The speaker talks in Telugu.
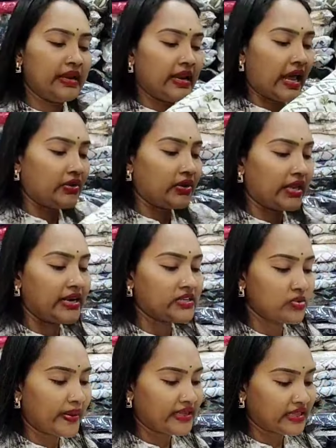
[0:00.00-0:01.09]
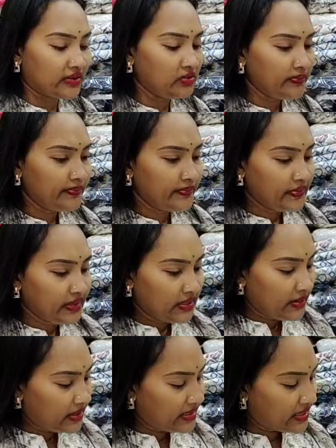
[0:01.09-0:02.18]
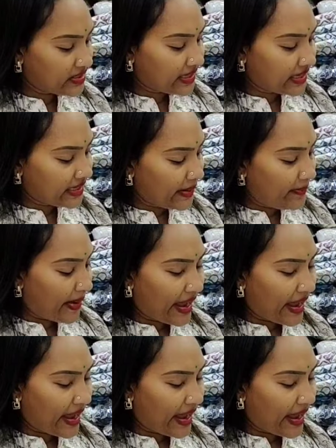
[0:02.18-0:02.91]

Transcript: నేను నాలుగు కలర్స్ పెడతాను ఇది అయితే కనుక